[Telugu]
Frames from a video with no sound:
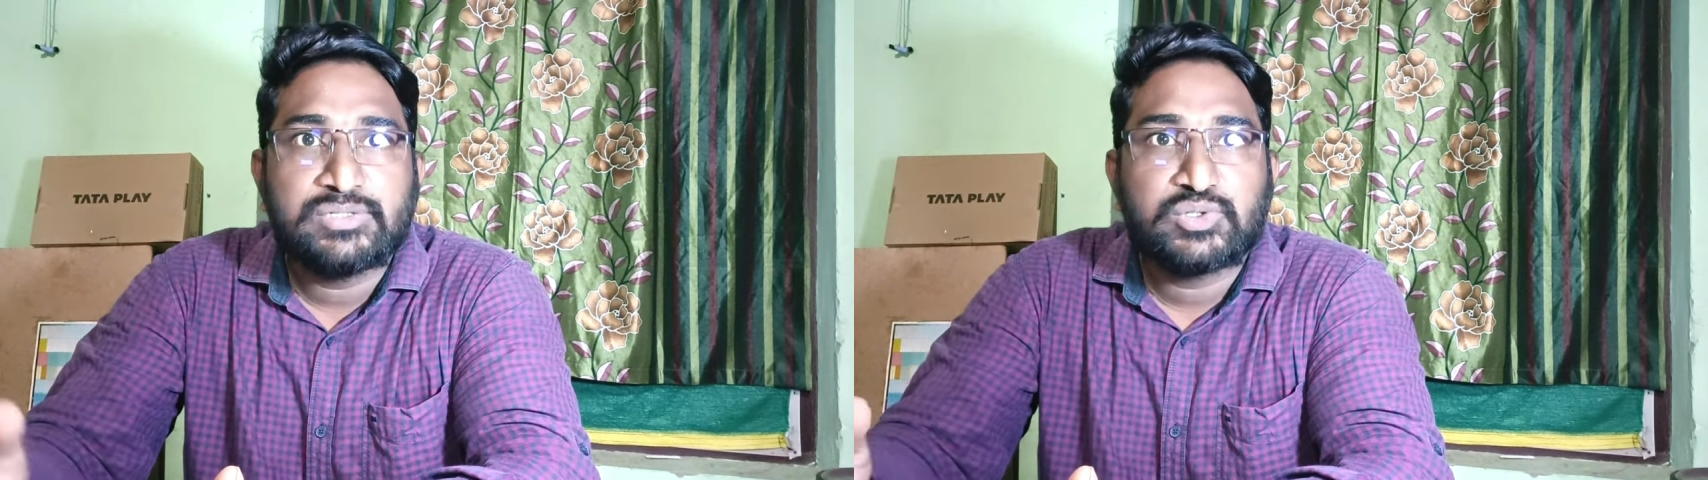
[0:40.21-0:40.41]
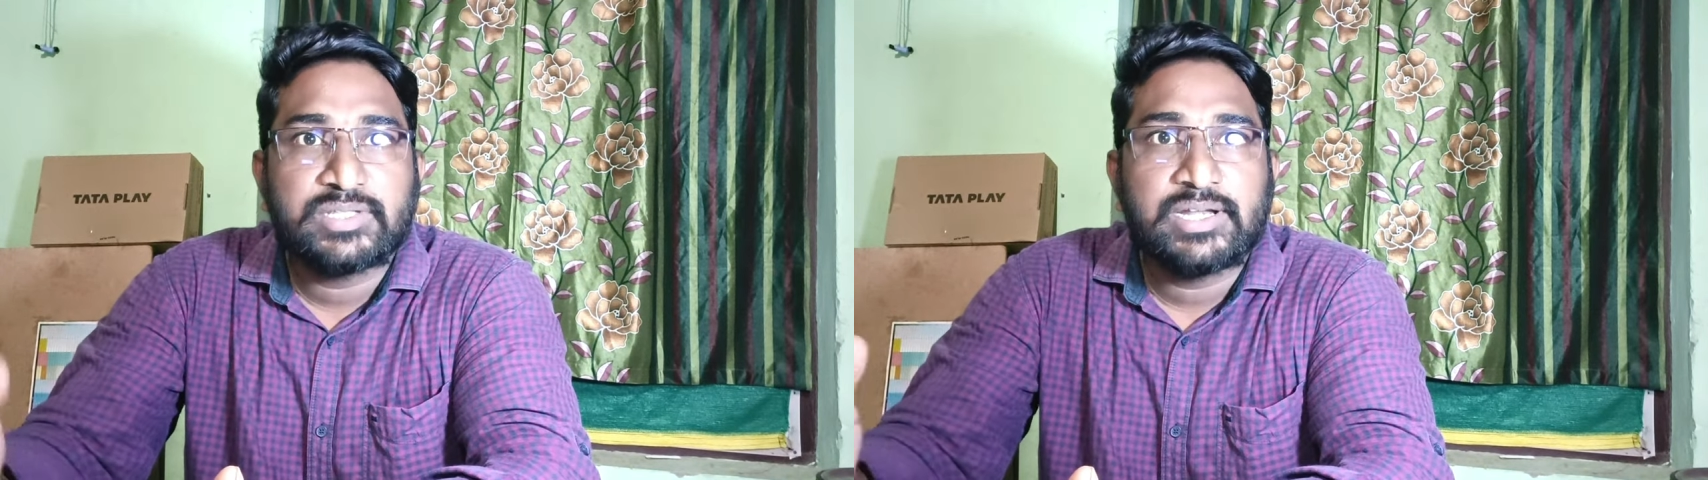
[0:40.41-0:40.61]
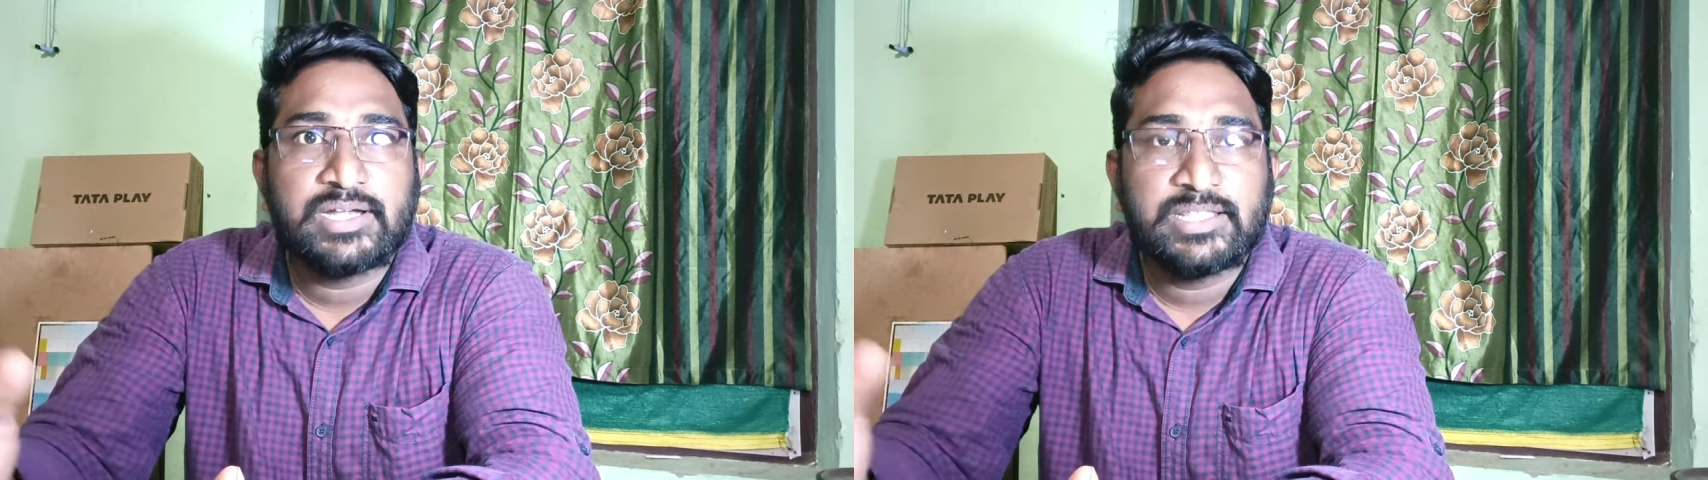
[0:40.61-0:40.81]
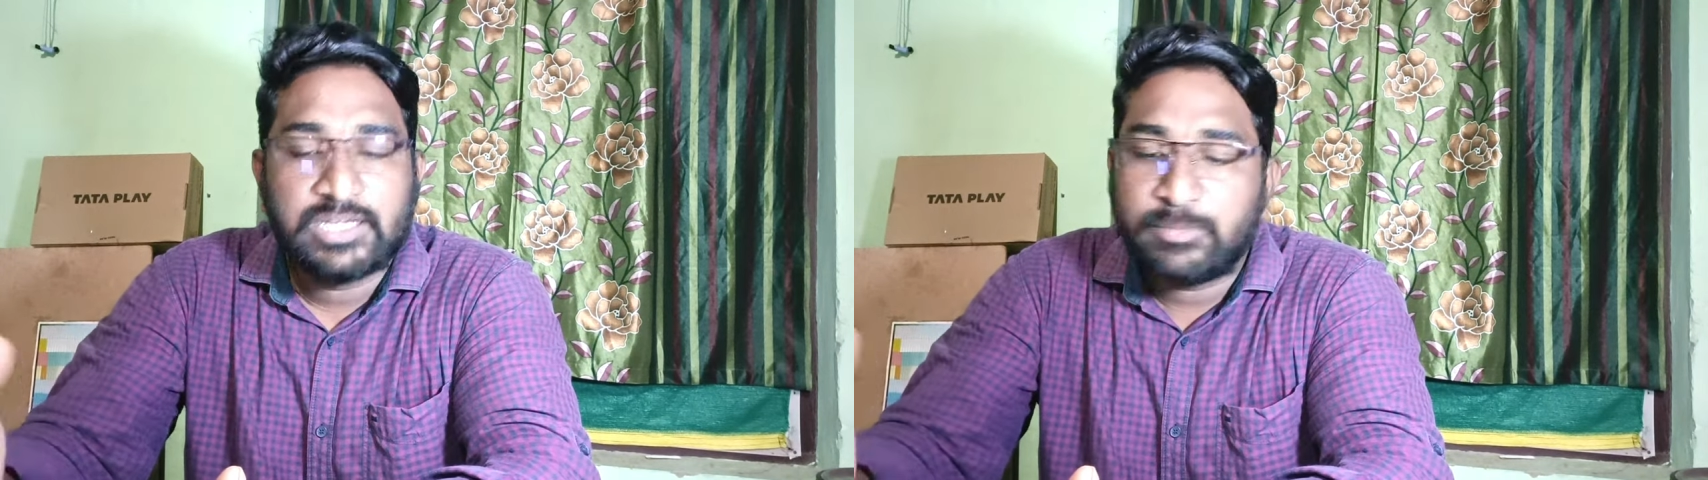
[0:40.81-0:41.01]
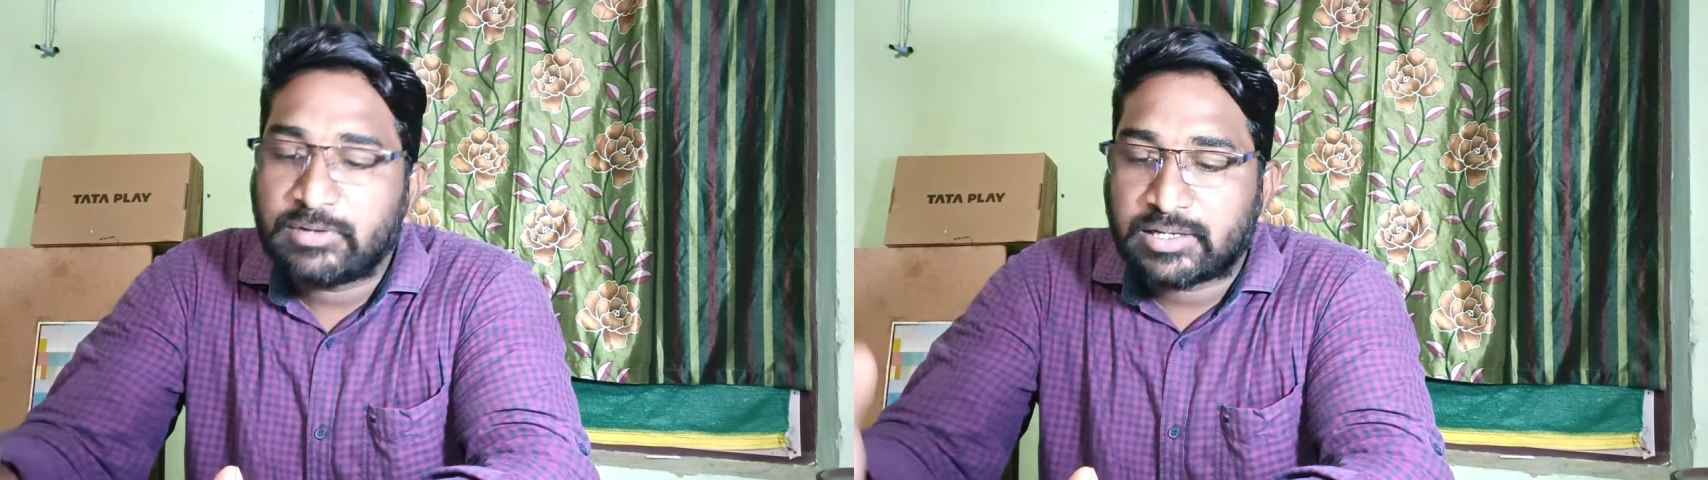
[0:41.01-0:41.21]

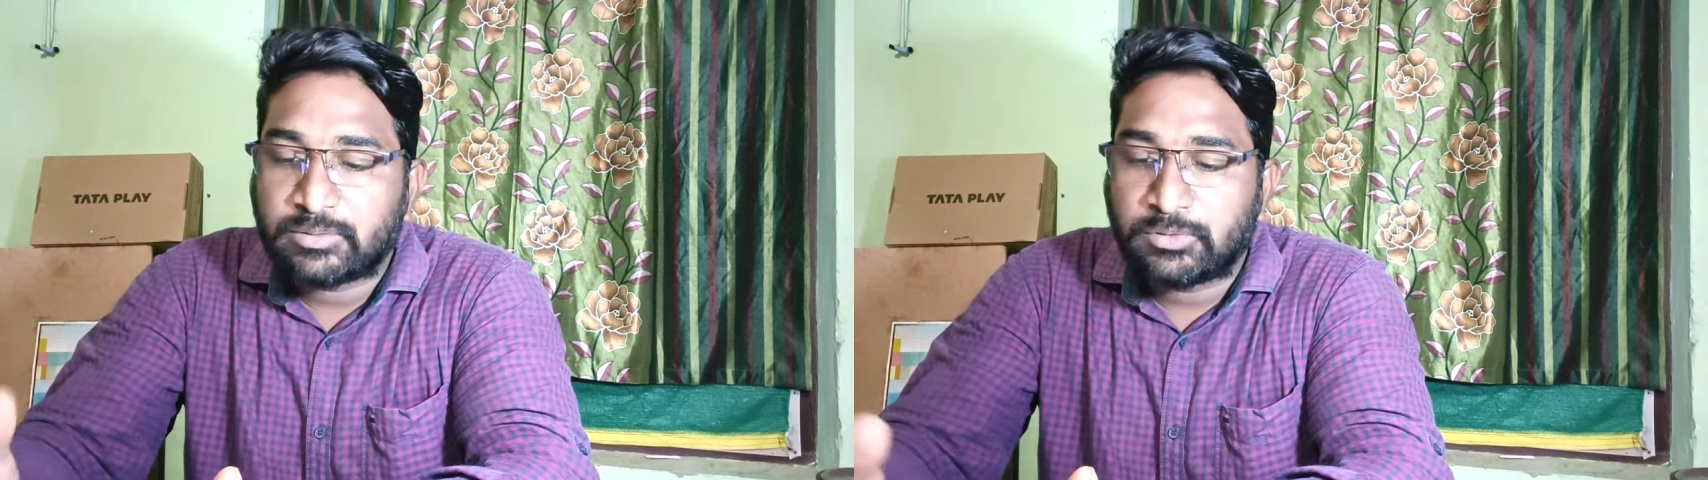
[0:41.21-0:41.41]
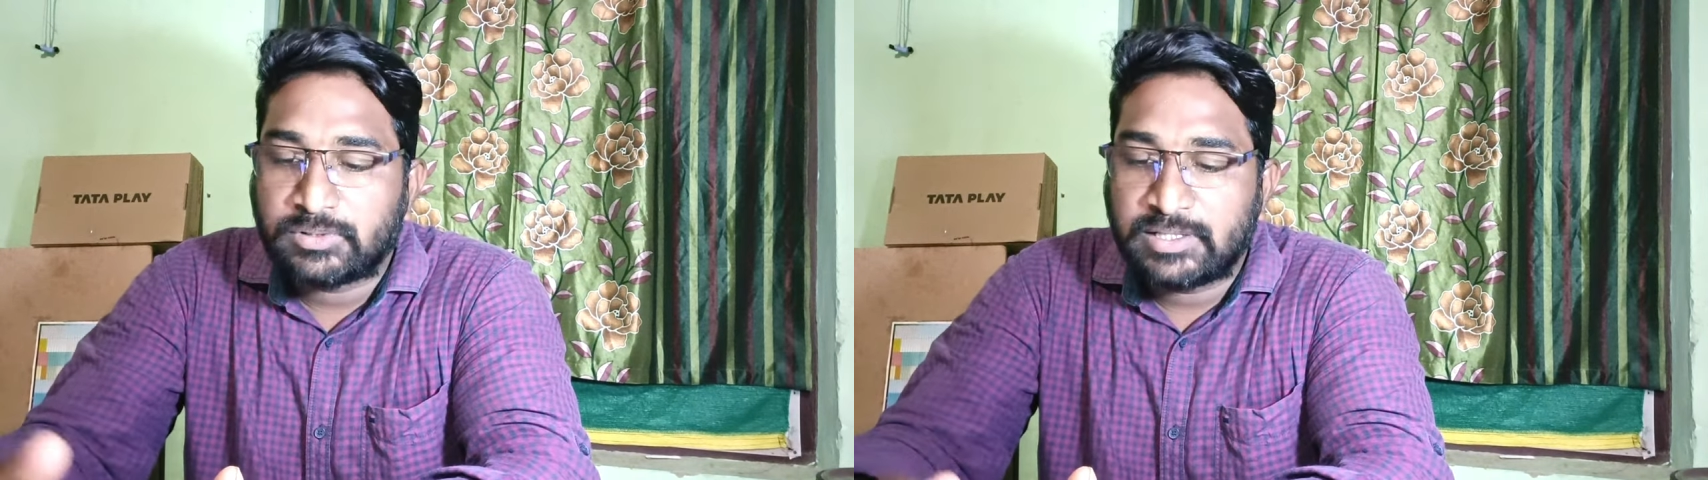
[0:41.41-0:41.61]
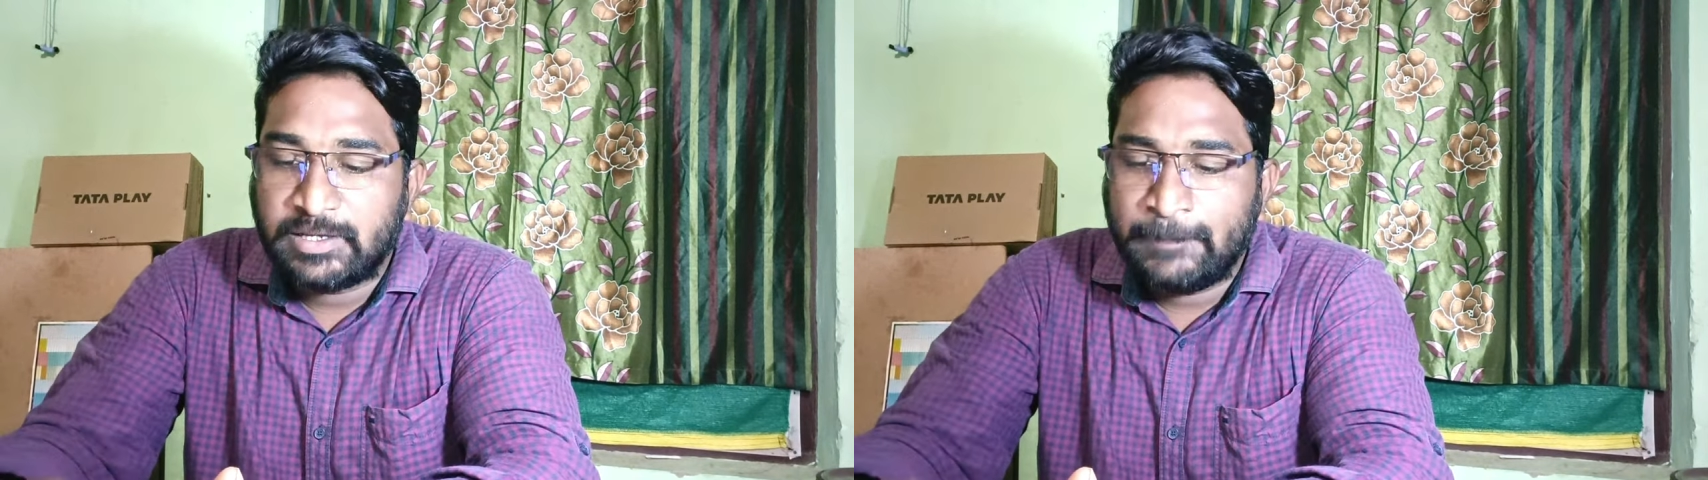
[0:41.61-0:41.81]
చూస్తున్నట్టయితేనే మీకు అర్థమవుతుంది